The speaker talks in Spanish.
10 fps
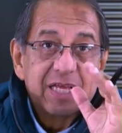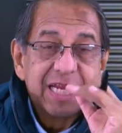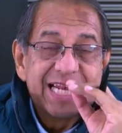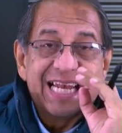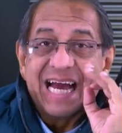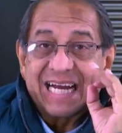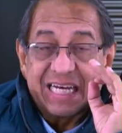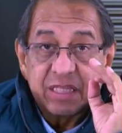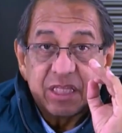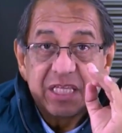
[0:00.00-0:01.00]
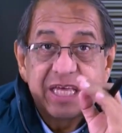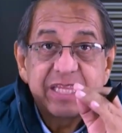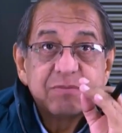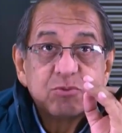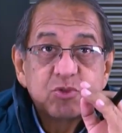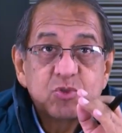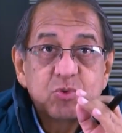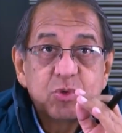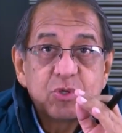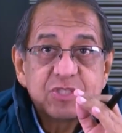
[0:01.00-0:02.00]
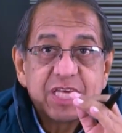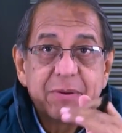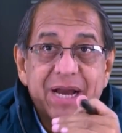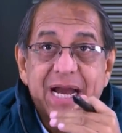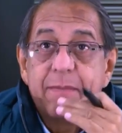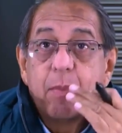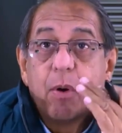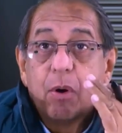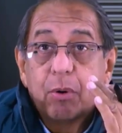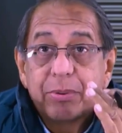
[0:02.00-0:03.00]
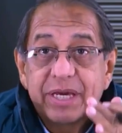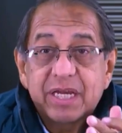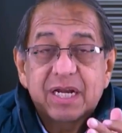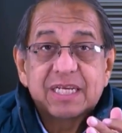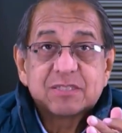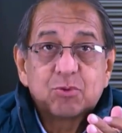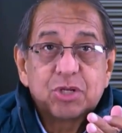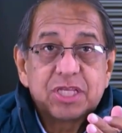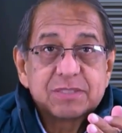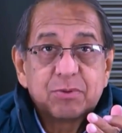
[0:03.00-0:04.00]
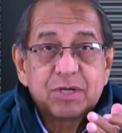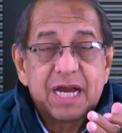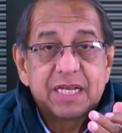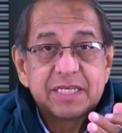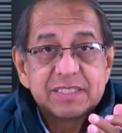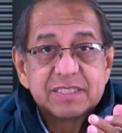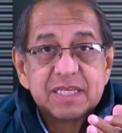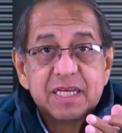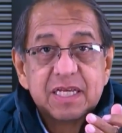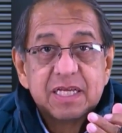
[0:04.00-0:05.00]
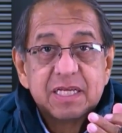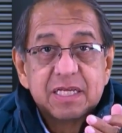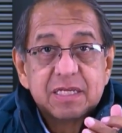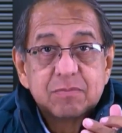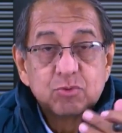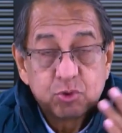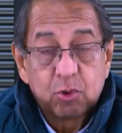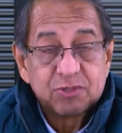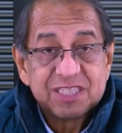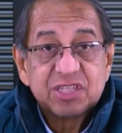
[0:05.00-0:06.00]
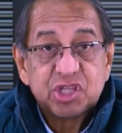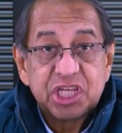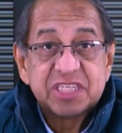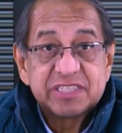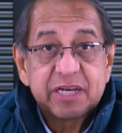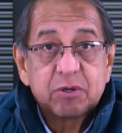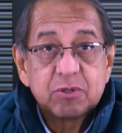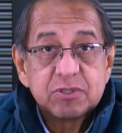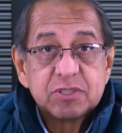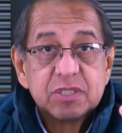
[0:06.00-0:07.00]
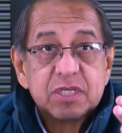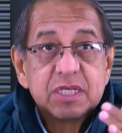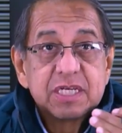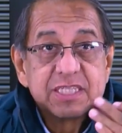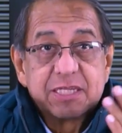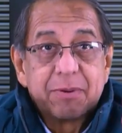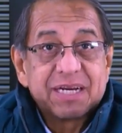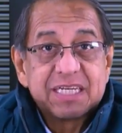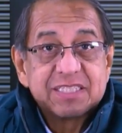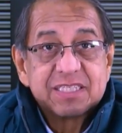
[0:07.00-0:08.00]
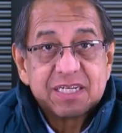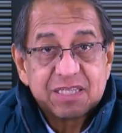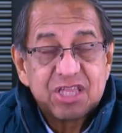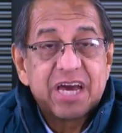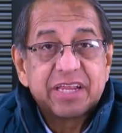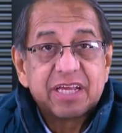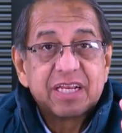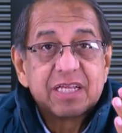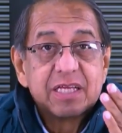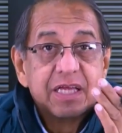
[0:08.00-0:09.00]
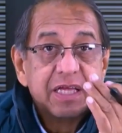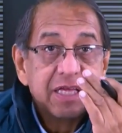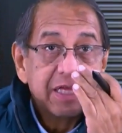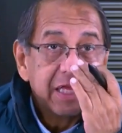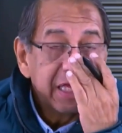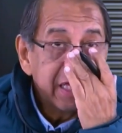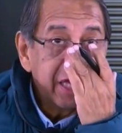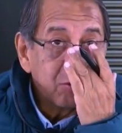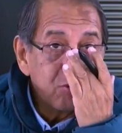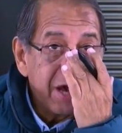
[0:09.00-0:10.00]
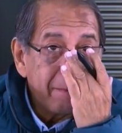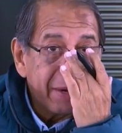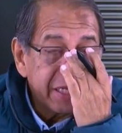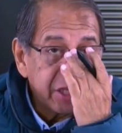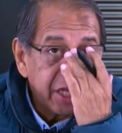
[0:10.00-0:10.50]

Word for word: la cantidad de músculos que van a mover las cuerdas vocales, músculos intrínsecos que se van a insertar en, en una parte